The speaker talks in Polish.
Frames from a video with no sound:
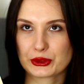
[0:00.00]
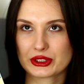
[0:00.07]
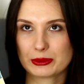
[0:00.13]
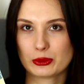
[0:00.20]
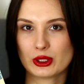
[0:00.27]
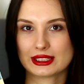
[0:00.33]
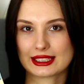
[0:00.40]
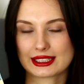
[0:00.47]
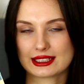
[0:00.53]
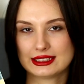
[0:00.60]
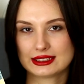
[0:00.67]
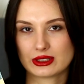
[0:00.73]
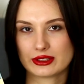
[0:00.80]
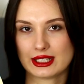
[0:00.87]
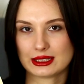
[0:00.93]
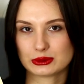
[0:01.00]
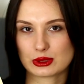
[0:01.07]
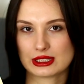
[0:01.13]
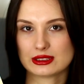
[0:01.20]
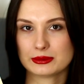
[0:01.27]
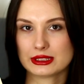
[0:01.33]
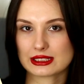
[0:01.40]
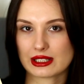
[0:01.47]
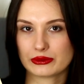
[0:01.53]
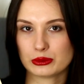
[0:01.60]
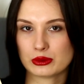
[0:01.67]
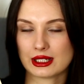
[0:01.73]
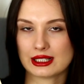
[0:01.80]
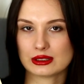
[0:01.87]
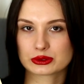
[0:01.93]
to nie była taka historia, która do mnie
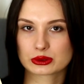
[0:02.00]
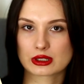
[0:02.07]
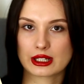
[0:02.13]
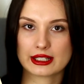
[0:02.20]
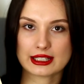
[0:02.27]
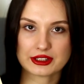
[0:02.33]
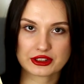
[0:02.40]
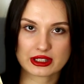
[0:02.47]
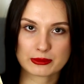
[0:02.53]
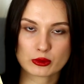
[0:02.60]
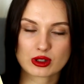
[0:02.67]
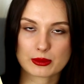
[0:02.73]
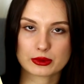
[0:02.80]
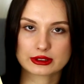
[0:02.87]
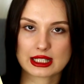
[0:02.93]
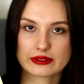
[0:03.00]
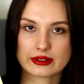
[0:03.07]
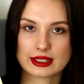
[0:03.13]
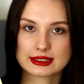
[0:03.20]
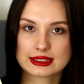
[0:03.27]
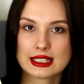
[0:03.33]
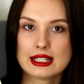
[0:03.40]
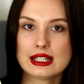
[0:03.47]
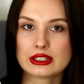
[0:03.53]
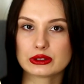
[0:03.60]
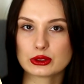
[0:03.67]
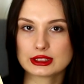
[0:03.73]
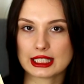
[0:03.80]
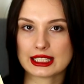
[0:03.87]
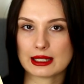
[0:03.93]
trafiła, od której ja się nie mogłam oderwać.
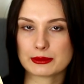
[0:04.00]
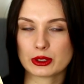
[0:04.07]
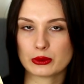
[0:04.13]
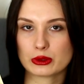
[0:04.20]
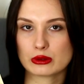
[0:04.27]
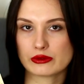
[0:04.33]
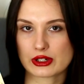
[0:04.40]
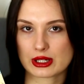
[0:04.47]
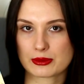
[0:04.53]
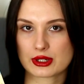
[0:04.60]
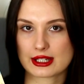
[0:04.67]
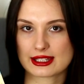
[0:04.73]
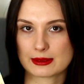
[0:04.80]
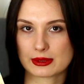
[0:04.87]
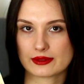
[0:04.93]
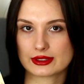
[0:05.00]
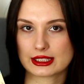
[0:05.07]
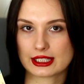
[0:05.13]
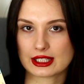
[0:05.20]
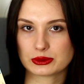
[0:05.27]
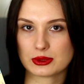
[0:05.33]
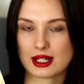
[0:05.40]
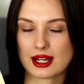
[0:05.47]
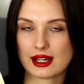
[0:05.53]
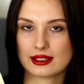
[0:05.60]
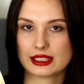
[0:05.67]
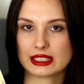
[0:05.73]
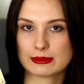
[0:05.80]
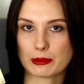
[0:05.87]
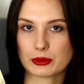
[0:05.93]
Doceniam ją i uważam, że jest naprawdę niezła,
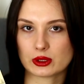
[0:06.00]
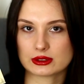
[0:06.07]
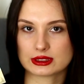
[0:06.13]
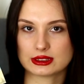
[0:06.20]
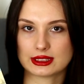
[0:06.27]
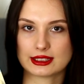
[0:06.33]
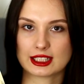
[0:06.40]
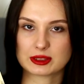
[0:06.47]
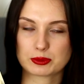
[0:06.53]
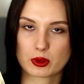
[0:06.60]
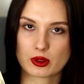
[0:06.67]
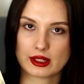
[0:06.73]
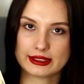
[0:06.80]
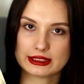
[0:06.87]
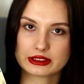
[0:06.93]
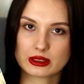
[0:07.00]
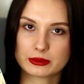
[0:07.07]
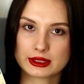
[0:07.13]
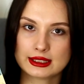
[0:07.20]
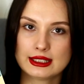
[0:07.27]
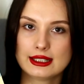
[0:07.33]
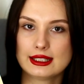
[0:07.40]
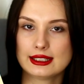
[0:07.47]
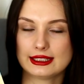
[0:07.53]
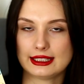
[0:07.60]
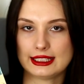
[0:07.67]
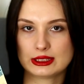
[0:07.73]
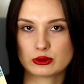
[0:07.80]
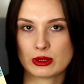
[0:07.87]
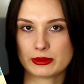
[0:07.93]
ale nie mam ochoty sięgać po kolejne tomy
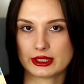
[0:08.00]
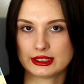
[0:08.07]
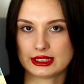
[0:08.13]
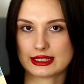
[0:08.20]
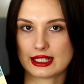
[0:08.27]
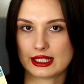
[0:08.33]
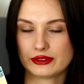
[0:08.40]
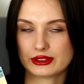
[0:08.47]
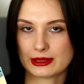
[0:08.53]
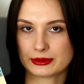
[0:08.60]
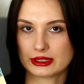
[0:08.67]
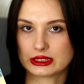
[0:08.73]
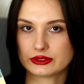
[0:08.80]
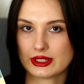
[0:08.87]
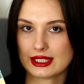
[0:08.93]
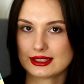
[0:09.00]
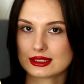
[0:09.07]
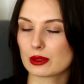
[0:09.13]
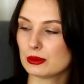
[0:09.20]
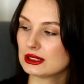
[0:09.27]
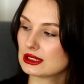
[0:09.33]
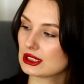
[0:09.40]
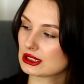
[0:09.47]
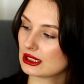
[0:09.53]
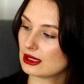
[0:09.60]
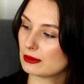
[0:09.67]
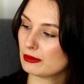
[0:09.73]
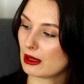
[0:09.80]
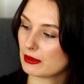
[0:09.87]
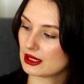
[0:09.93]
i zgłębiać się dalej w tamten świat. Myślę,
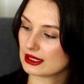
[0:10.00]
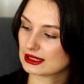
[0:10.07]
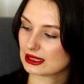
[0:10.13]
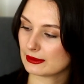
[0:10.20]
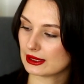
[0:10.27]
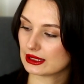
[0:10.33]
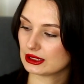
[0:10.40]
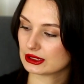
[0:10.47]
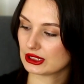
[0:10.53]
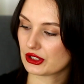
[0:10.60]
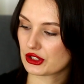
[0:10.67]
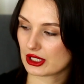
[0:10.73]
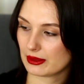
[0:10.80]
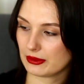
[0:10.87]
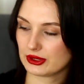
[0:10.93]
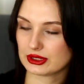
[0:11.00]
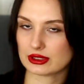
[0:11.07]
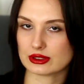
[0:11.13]
że Babel jest tematycznie czymś,